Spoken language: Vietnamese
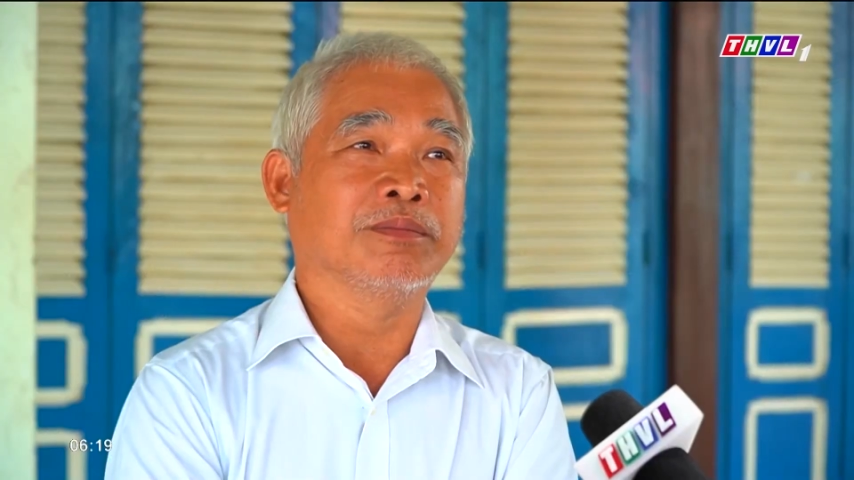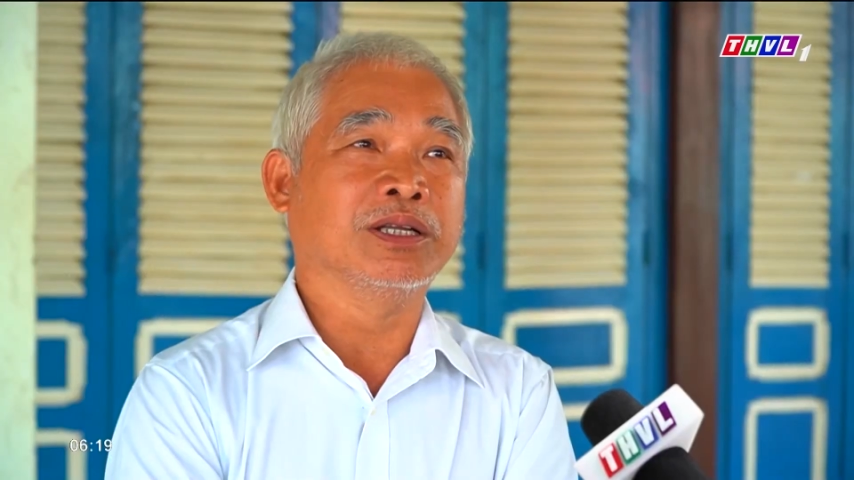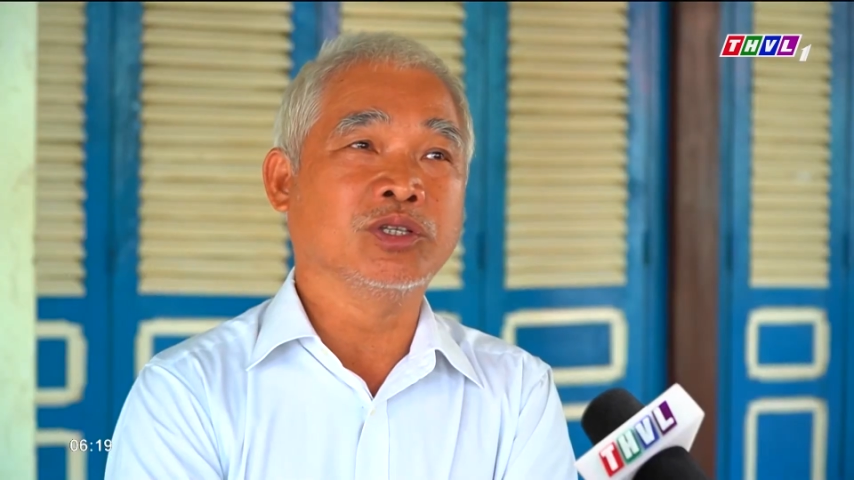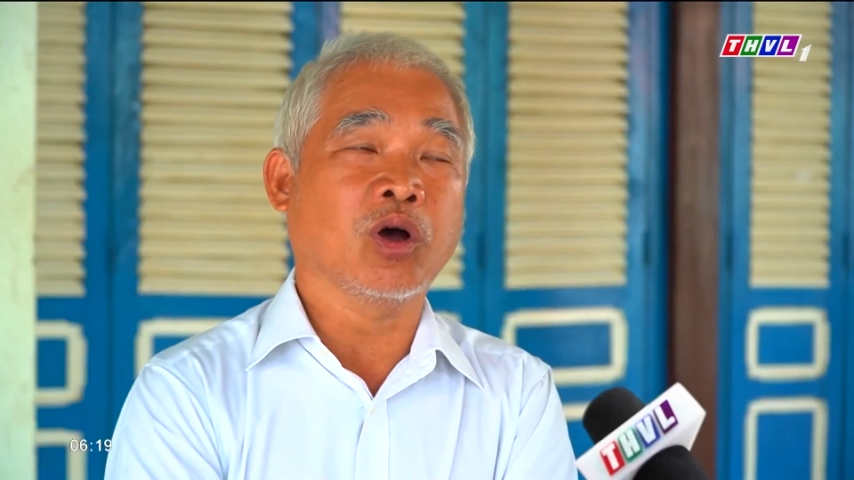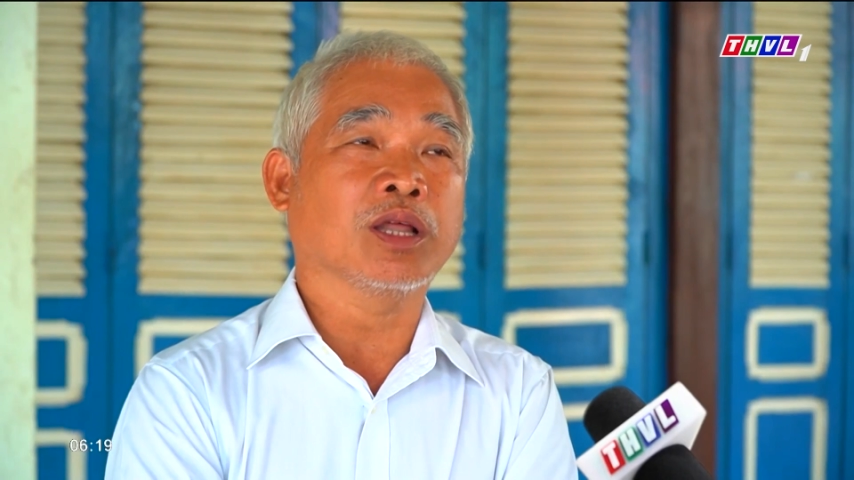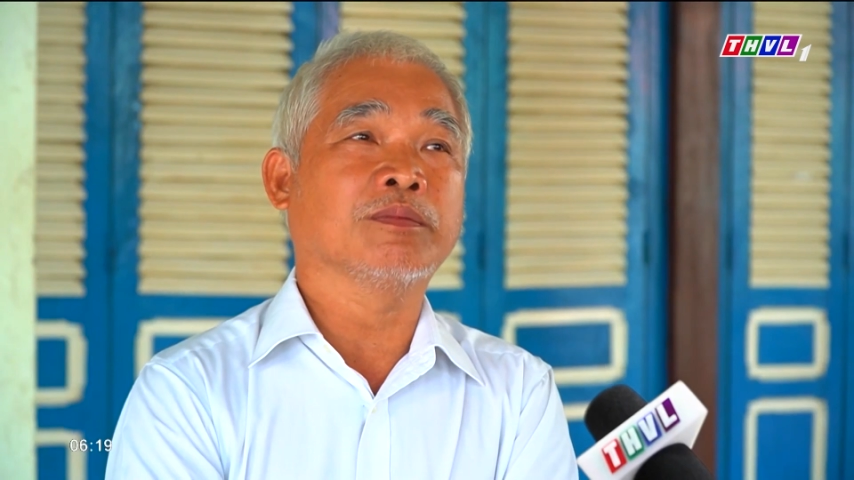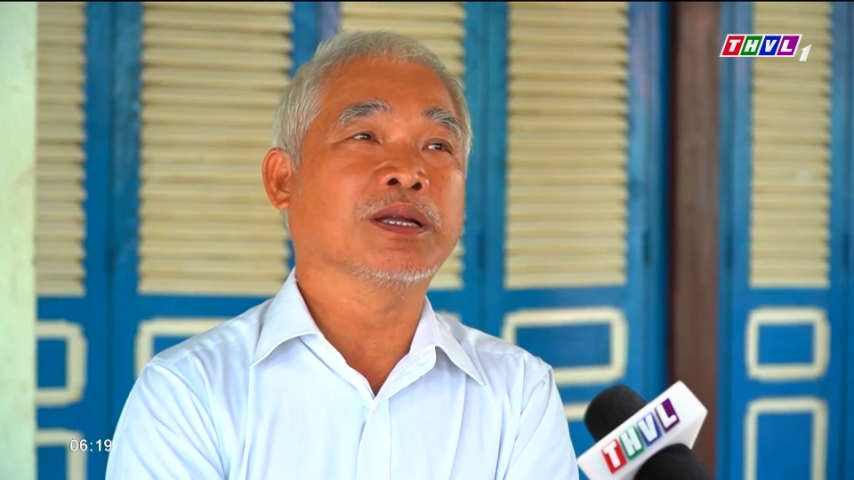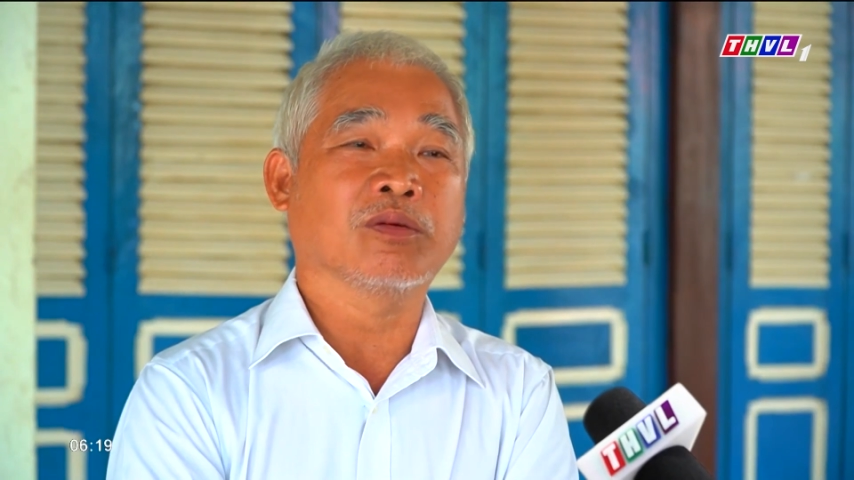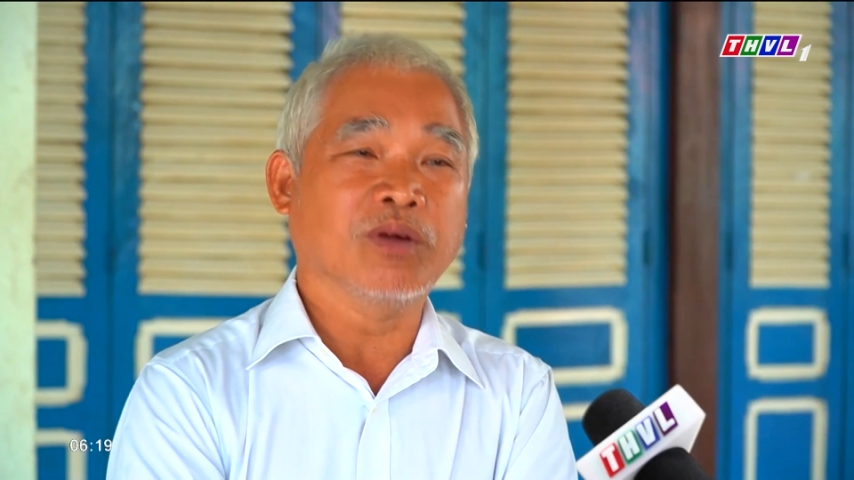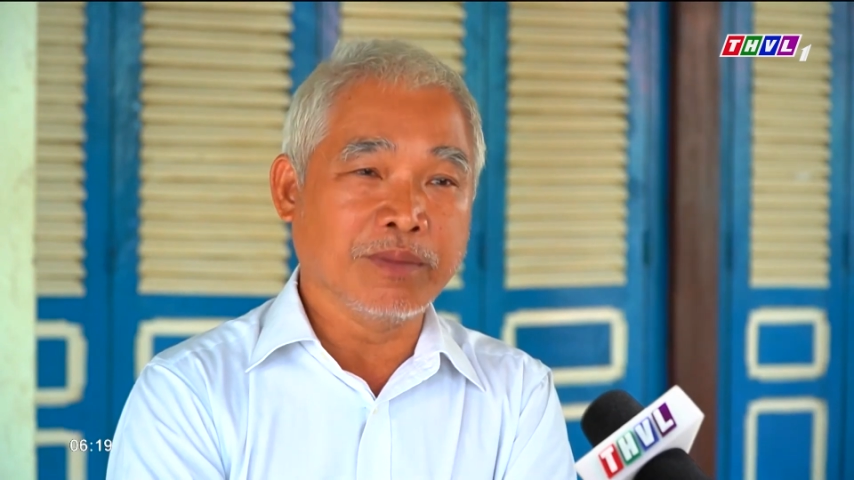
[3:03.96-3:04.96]
Mình cho thì
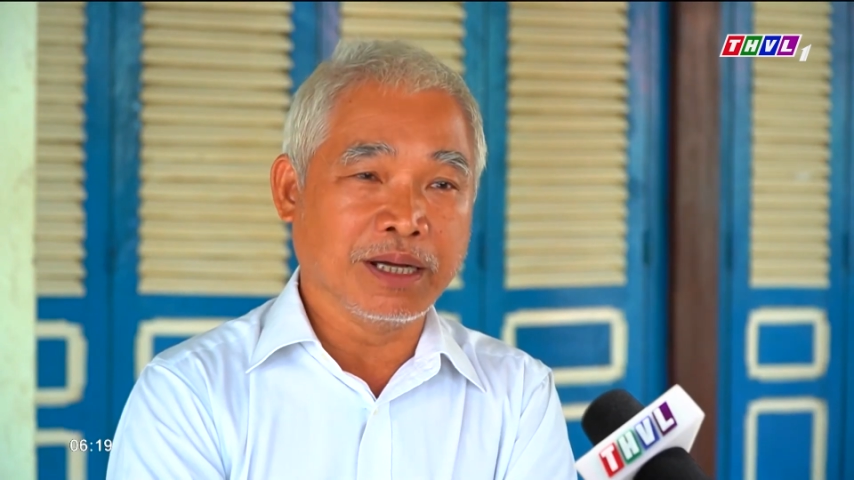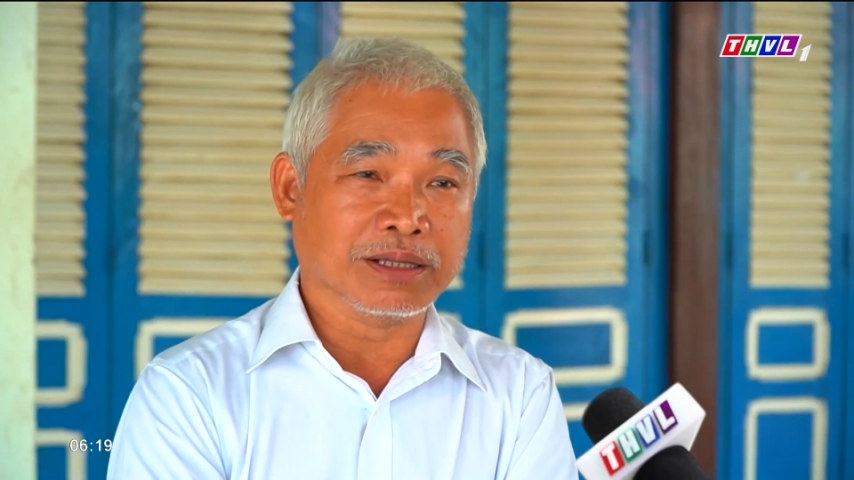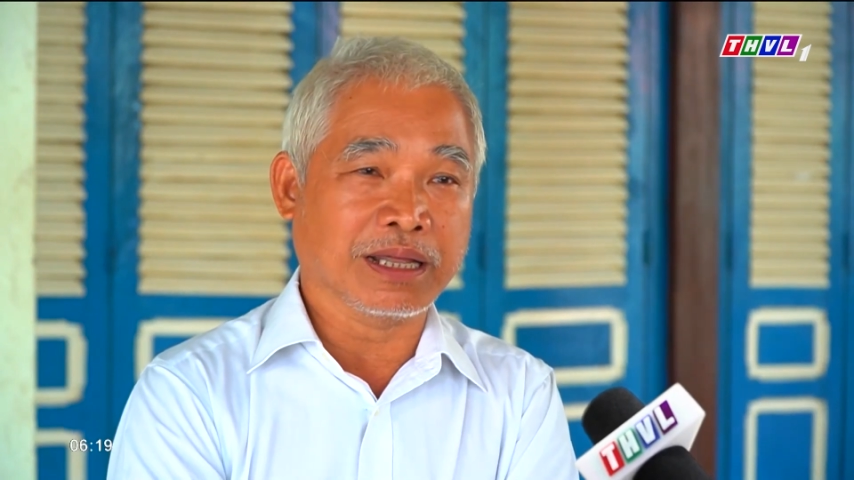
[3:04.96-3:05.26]
mình không phân biệt,